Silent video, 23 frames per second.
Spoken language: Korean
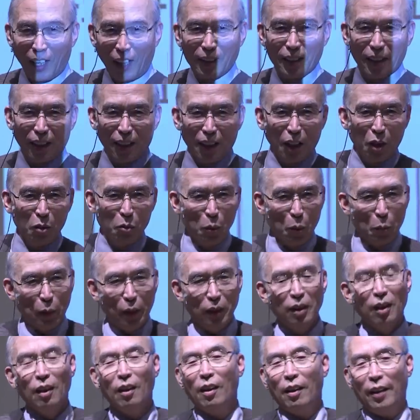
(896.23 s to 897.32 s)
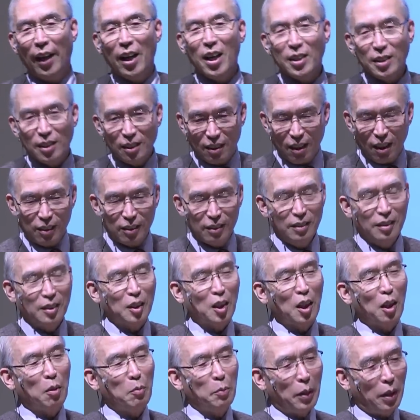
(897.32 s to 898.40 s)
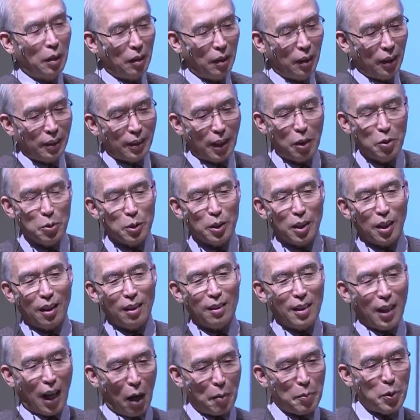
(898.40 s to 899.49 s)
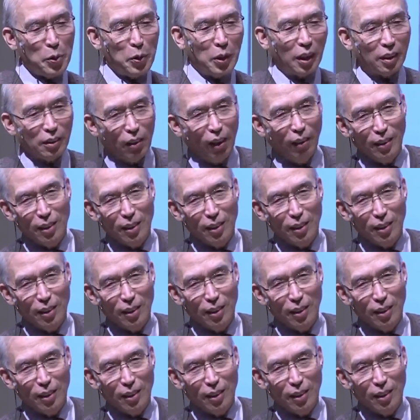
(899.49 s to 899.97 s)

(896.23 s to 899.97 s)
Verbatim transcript: 간단하게 보면 해양 지각은 그다음에 대륙 지각은 가벼우니까 떠